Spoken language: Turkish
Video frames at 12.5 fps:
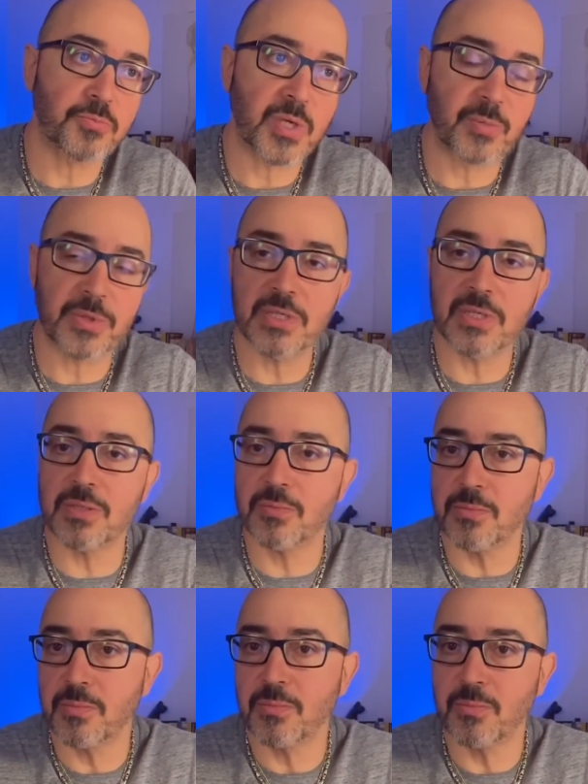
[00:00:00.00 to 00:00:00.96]
Ama
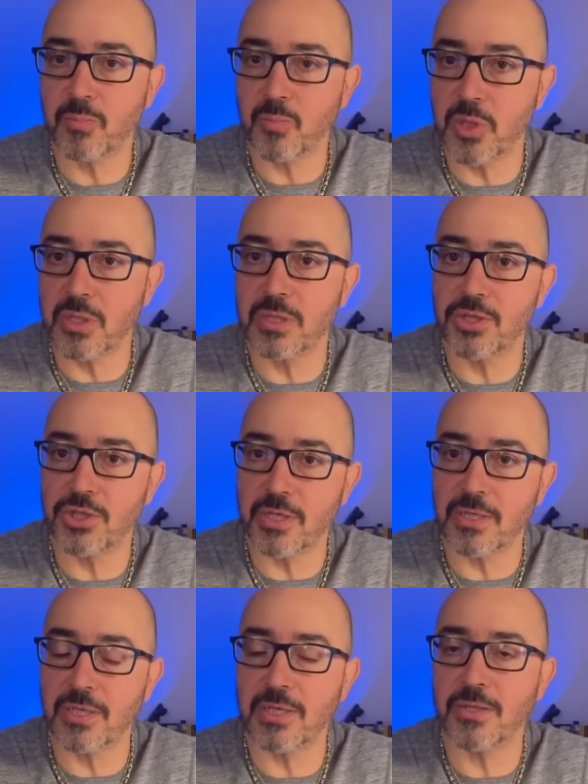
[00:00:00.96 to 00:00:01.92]
sizin bildiğiniz
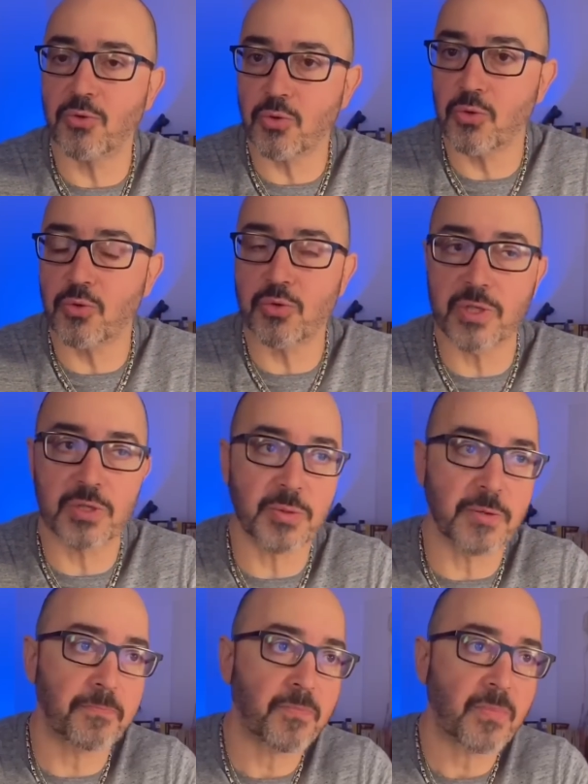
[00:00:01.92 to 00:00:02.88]
şekliyle Doktor Redbil.